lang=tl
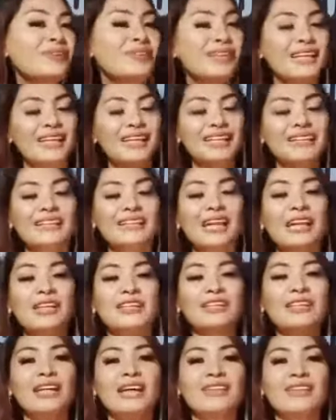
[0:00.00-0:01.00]
Okay,
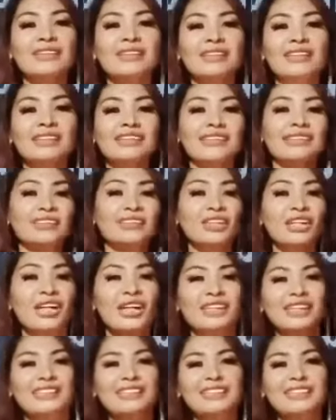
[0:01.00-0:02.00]
lalo-lalo na Sir
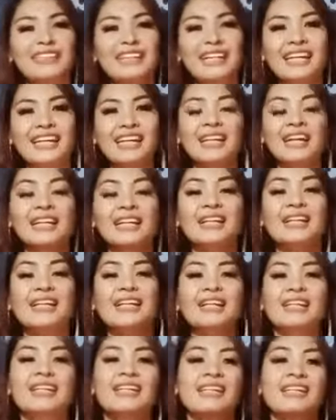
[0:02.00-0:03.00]
RG, ayan.
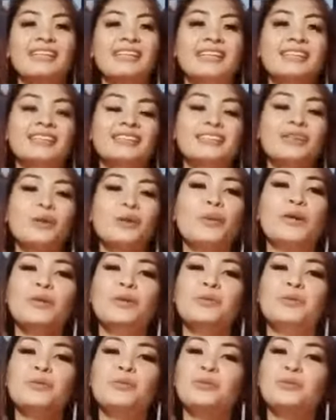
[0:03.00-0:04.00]
He's the
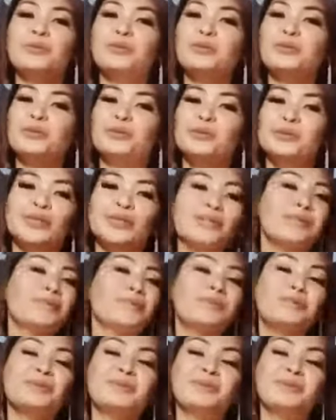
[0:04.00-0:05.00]
one who push,
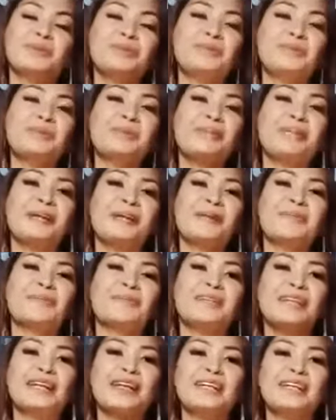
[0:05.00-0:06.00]
pushing me
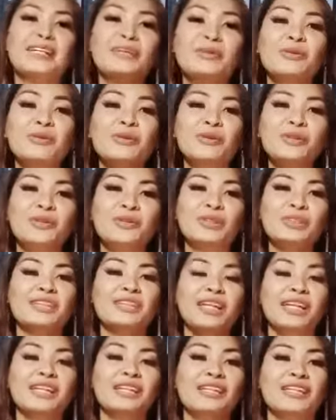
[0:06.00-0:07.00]
up na ituloy yung
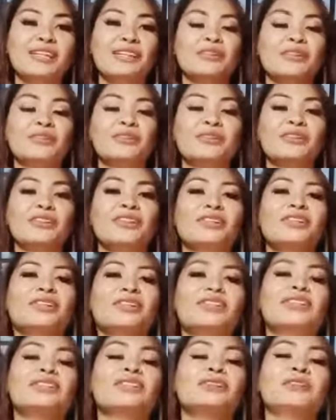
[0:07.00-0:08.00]
channel ko.
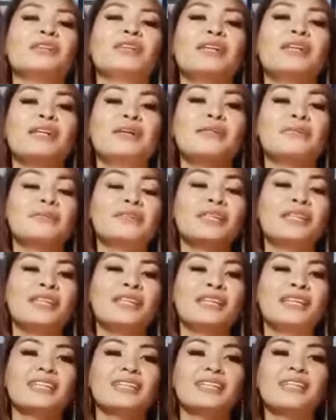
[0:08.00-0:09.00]
So, alam niya
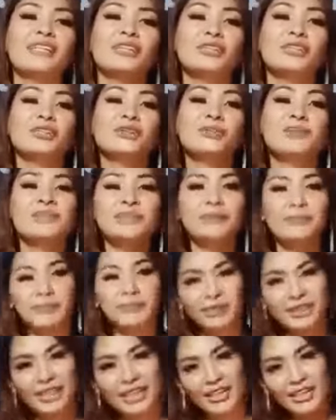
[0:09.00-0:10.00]
yan. Thank you so much
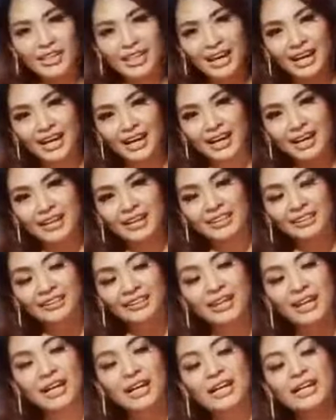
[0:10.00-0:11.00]
po sa inyong
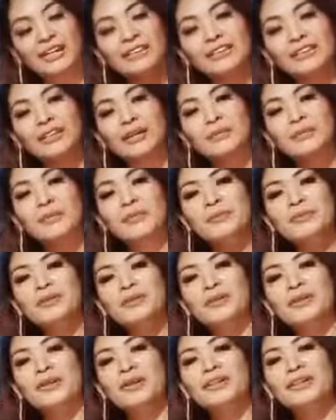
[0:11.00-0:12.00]
lahat. At saka, ma'am
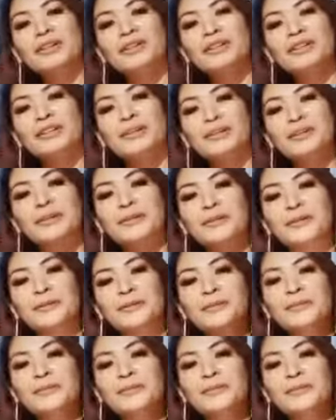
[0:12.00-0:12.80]
doon, uh,